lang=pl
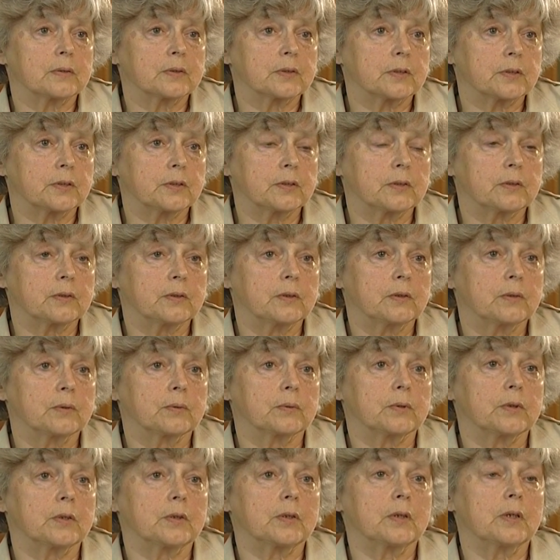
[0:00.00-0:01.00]
co się
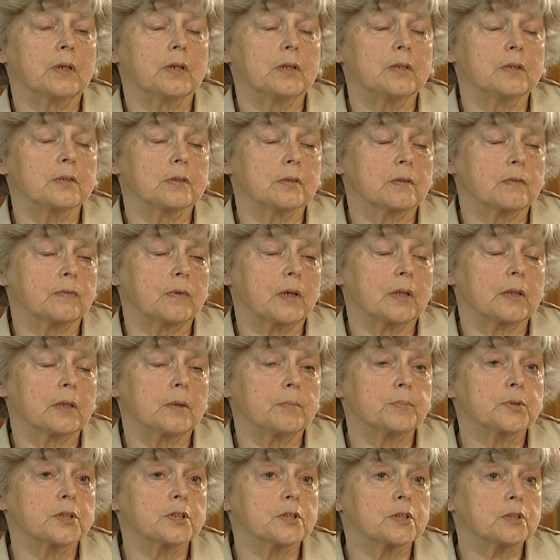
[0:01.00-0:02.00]
orientuję,
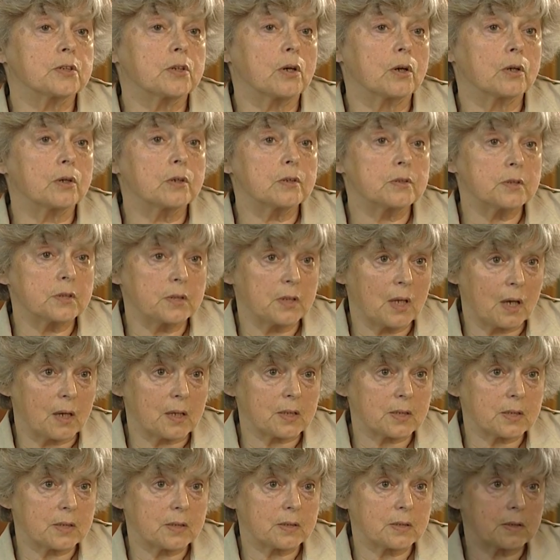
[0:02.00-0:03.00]
organizowane przez kogoś z
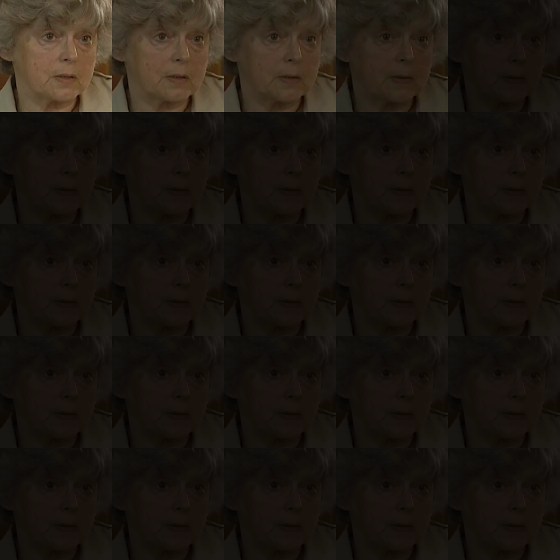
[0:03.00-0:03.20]
nas.